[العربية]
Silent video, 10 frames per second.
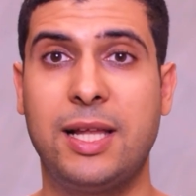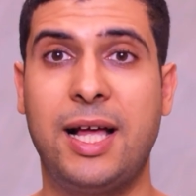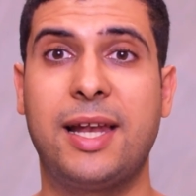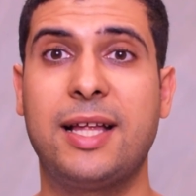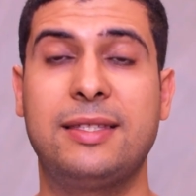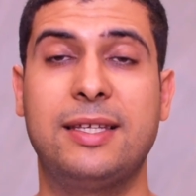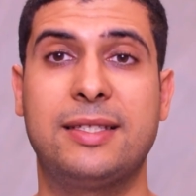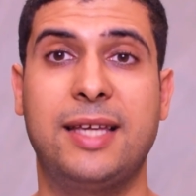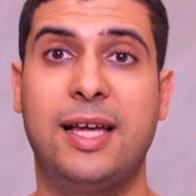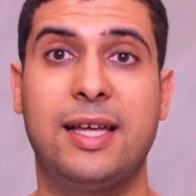الاعراض
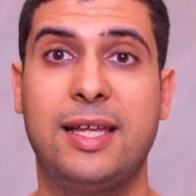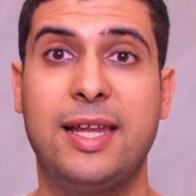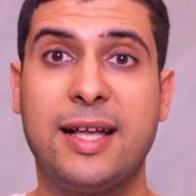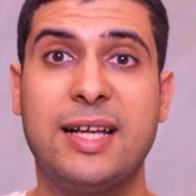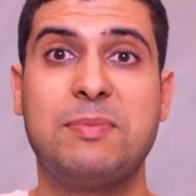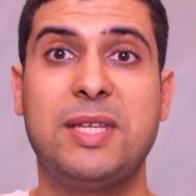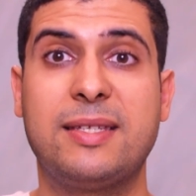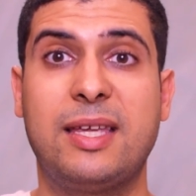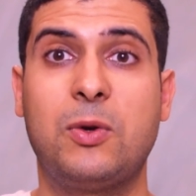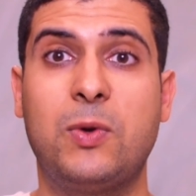تاع لي غاز من
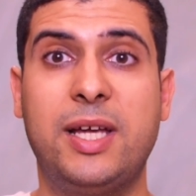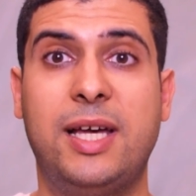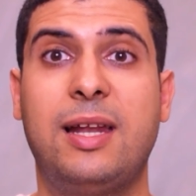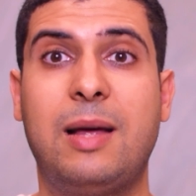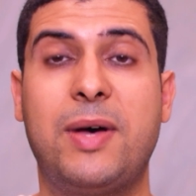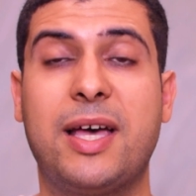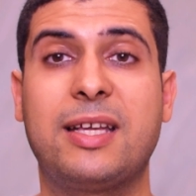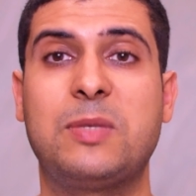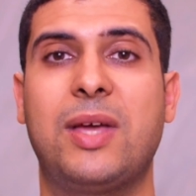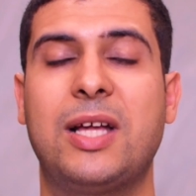يزيروا لك على لاباري
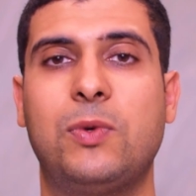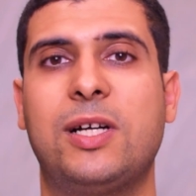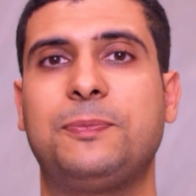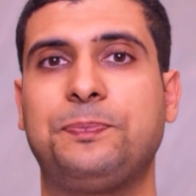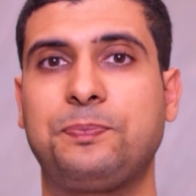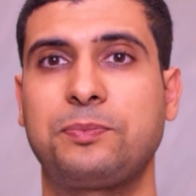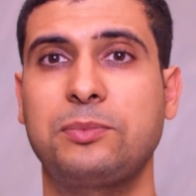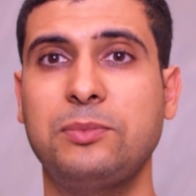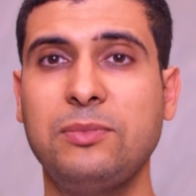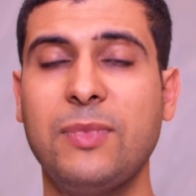ريسبيراتوار
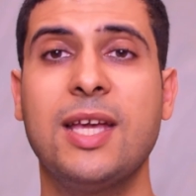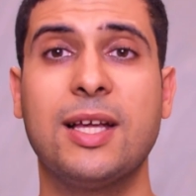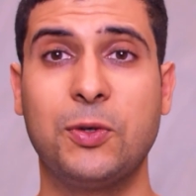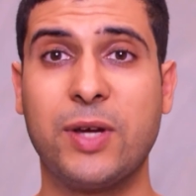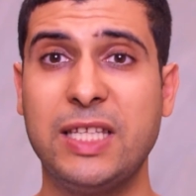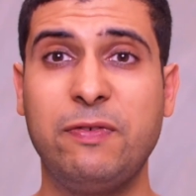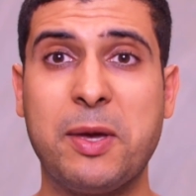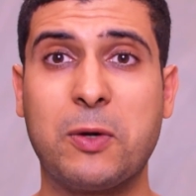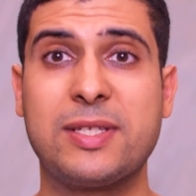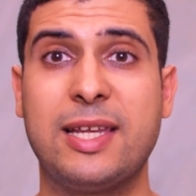دونك هادي فيما
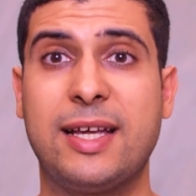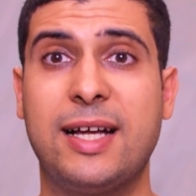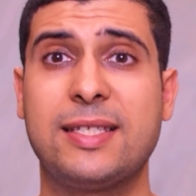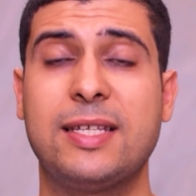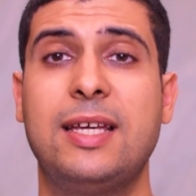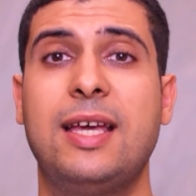يخص لي غاز